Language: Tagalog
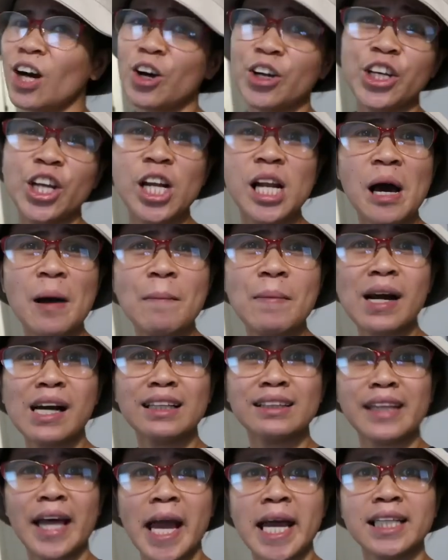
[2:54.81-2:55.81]
yun lang mga
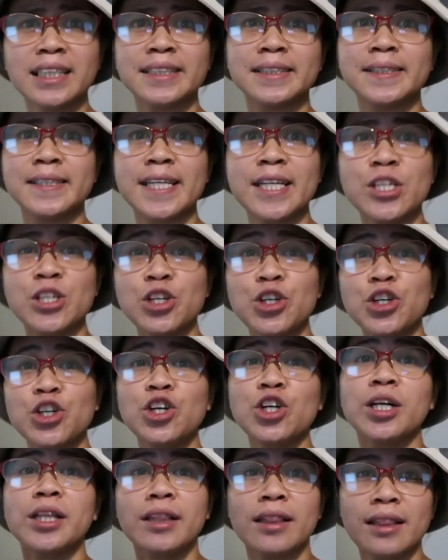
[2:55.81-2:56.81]
te, see you
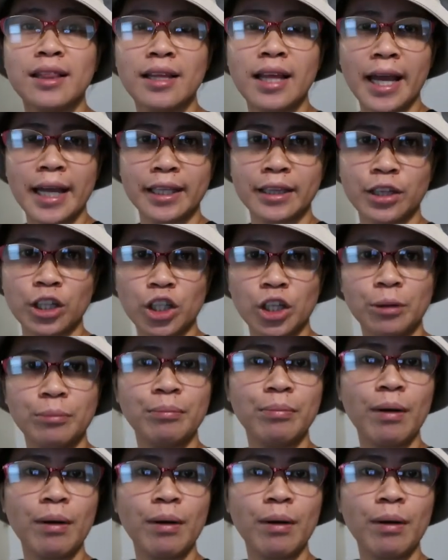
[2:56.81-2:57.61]
later.